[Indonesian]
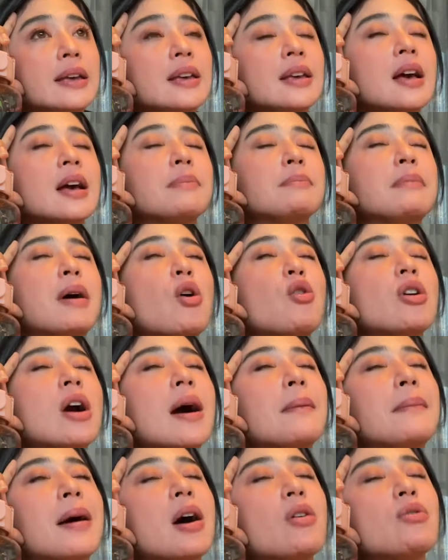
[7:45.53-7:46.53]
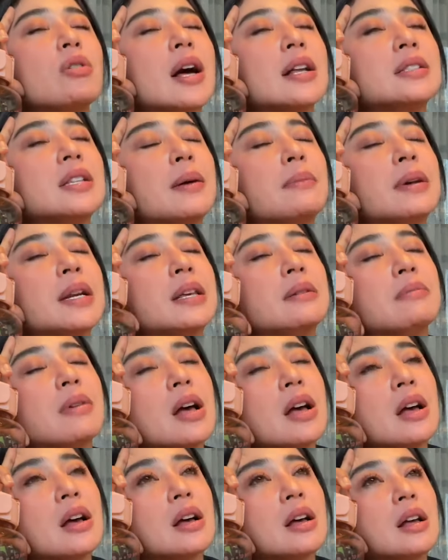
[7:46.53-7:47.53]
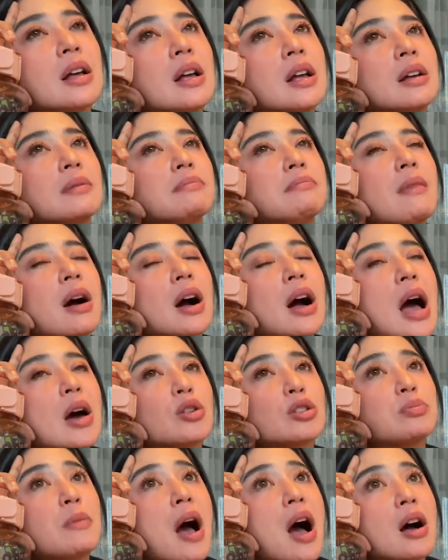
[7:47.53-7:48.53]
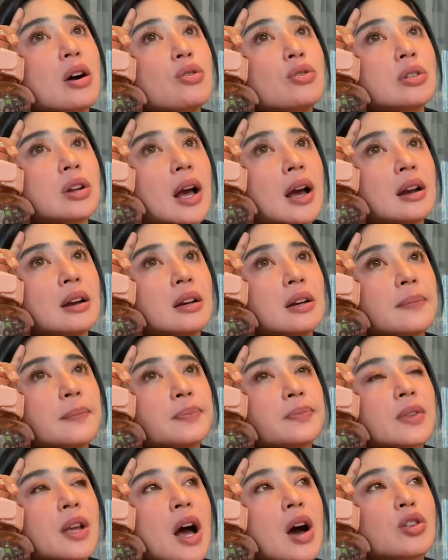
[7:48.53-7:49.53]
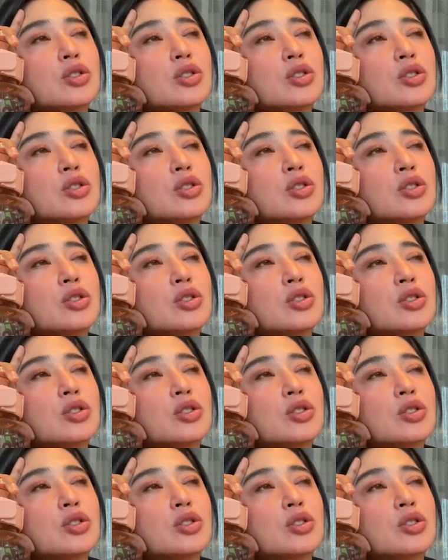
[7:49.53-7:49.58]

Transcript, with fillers: Iya mau nggak mau kan jam 5 harus bangun kan iya.